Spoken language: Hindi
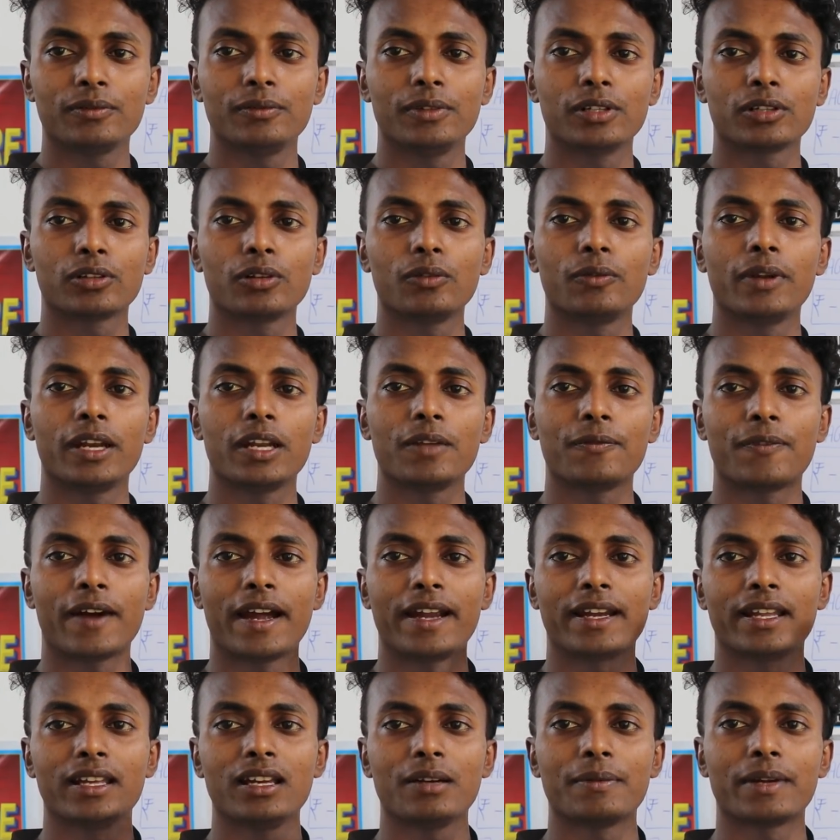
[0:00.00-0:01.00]
बिल्कुल
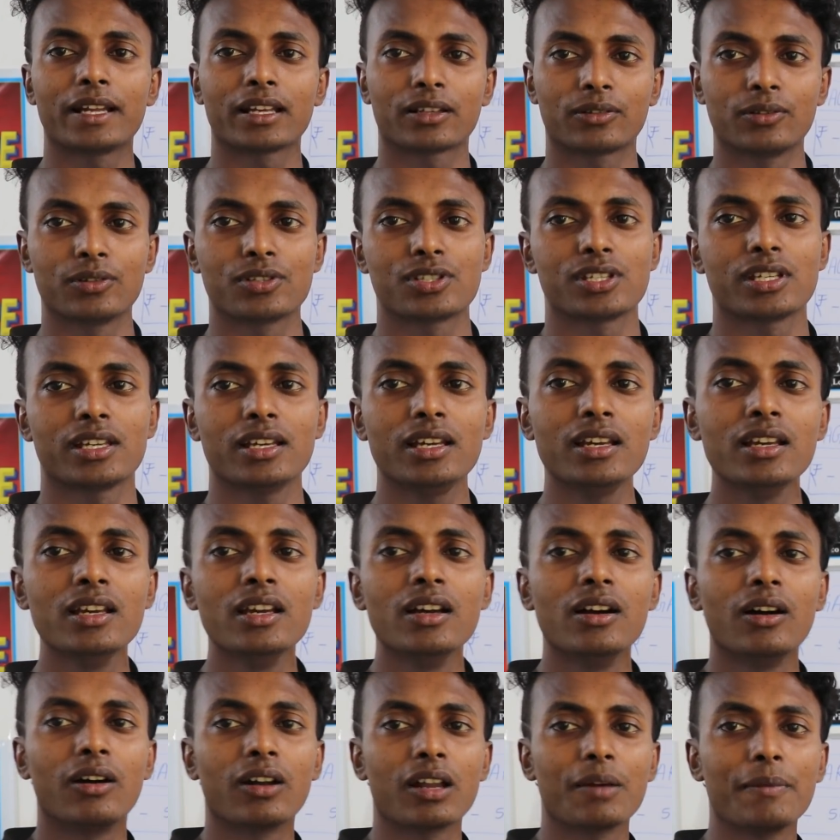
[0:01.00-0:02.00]
वेरीफाइड है हमारा कोचिंग है
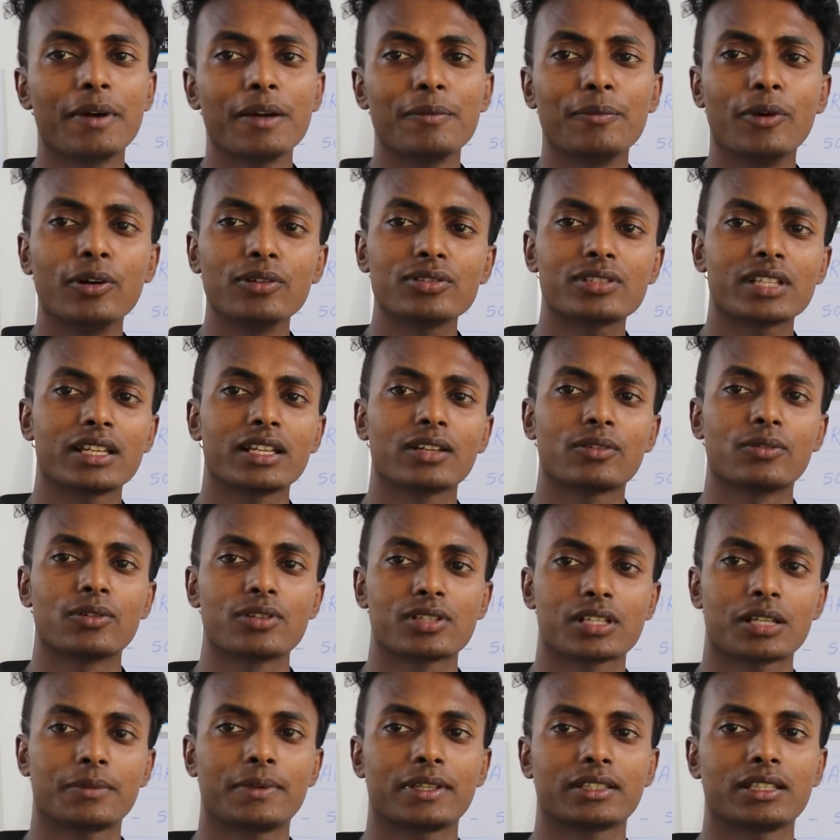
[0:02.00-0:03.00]
और हमारे बहुत सारे
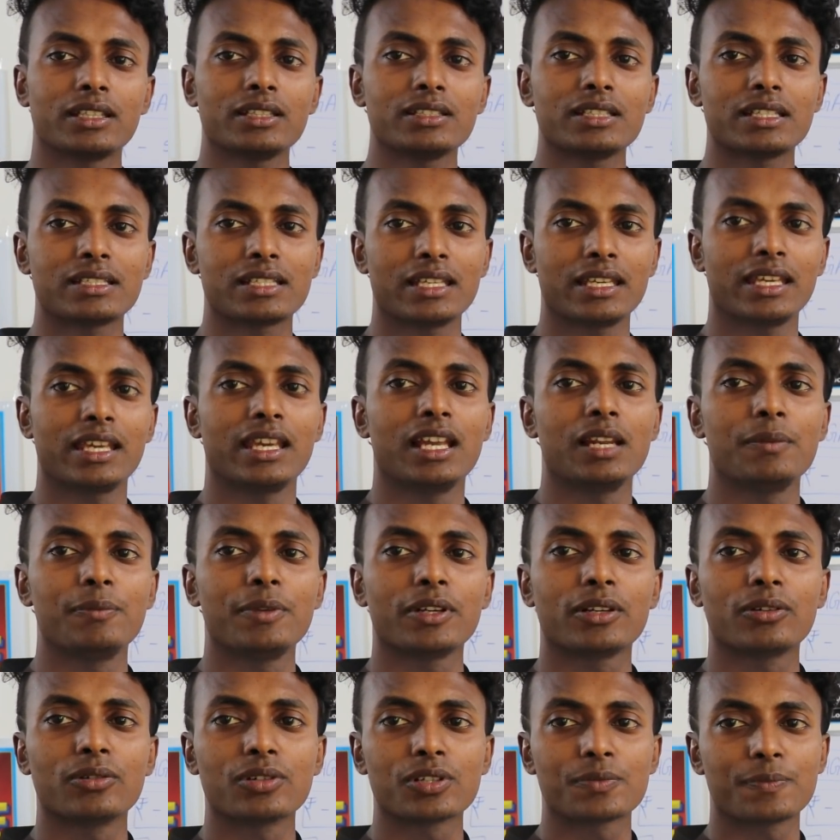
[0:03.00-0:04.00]
कोर्स करवाते हैं जैसे
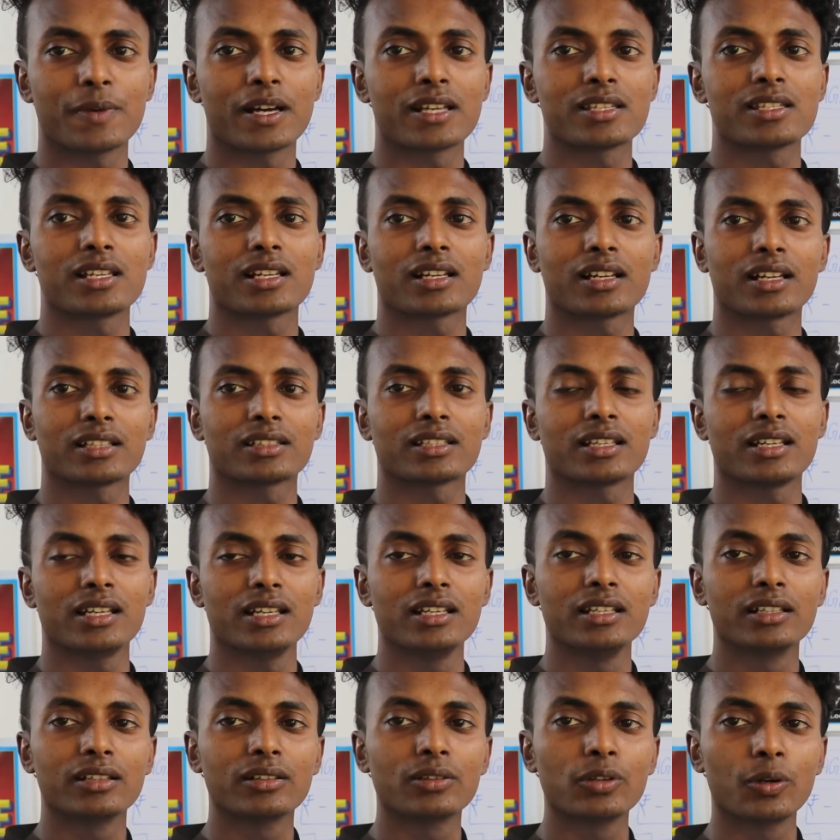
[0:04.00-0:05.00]
ए कोर्स पाँच हज़ार का आता
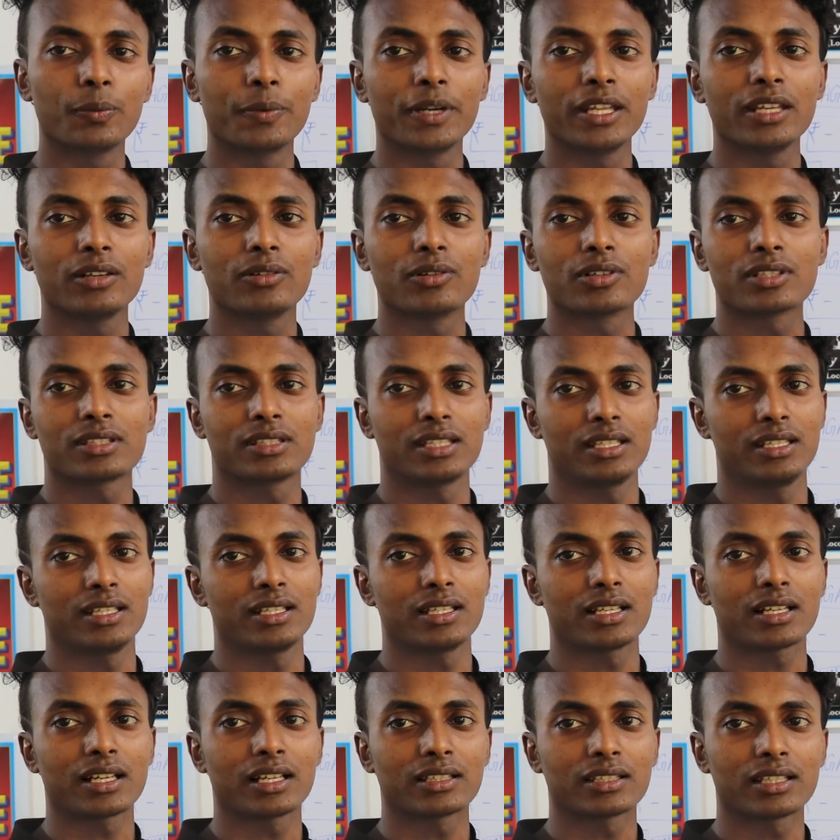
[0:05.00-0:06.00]
है ग्रुप डी कोर्स तीन
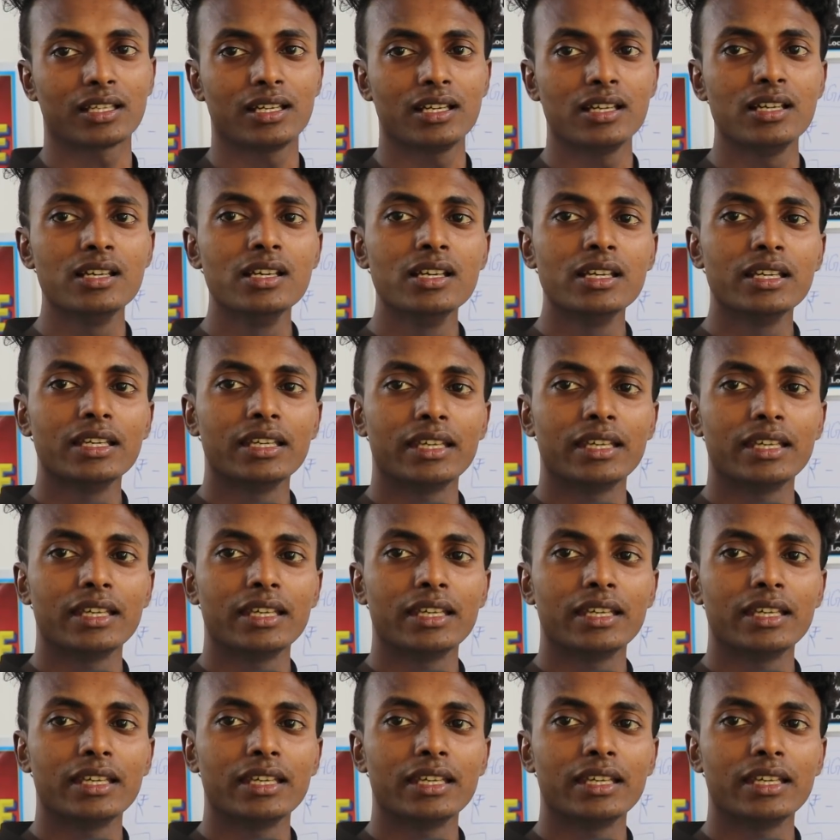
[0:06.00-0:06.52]
हज़ार का आता है